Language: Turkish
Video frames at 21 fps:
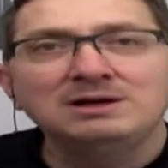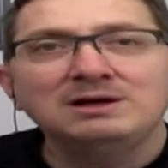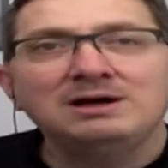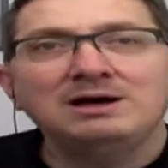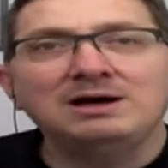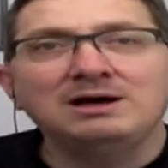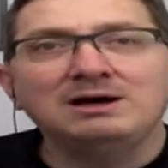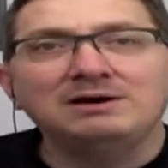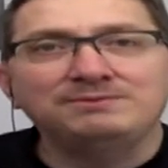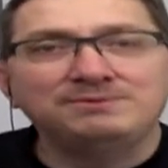
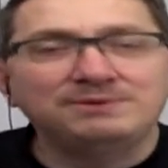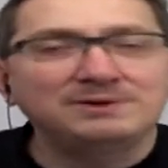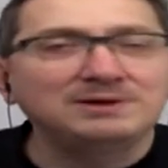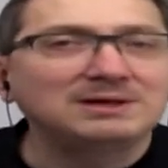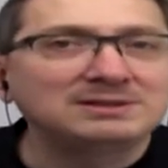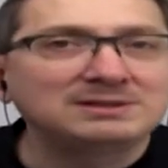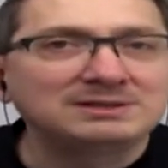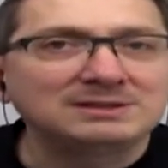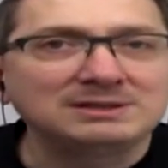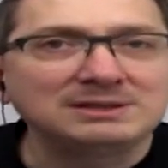e,
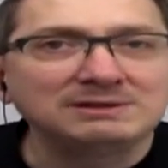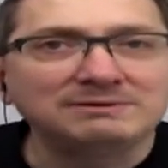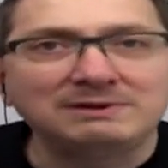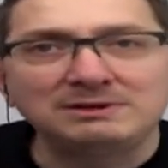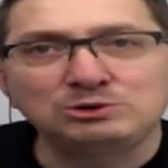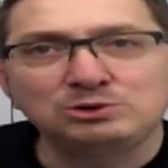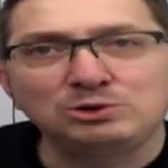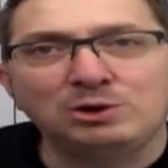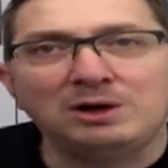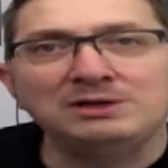fırlatıldı ve
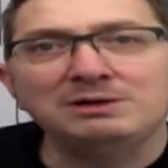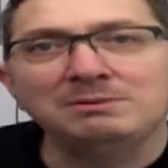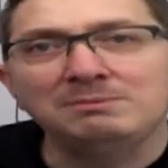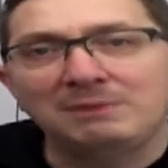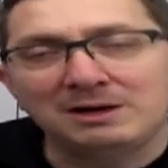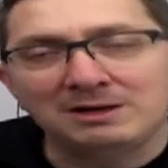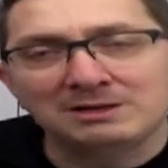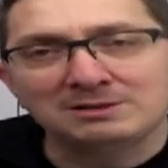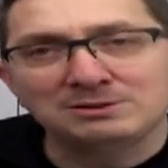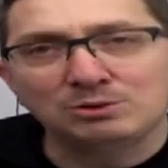şu anda
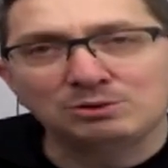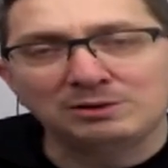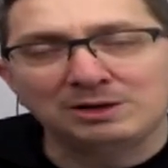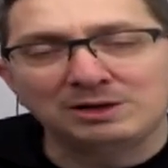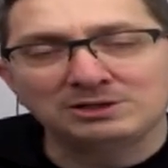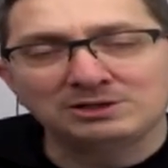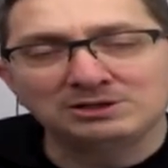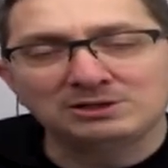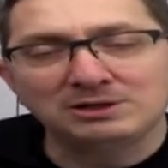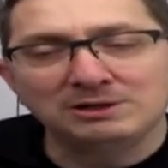Mars'a
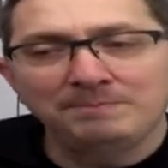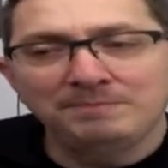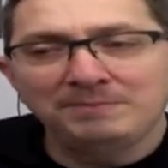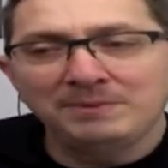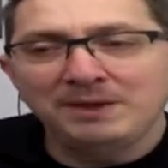ulaştı.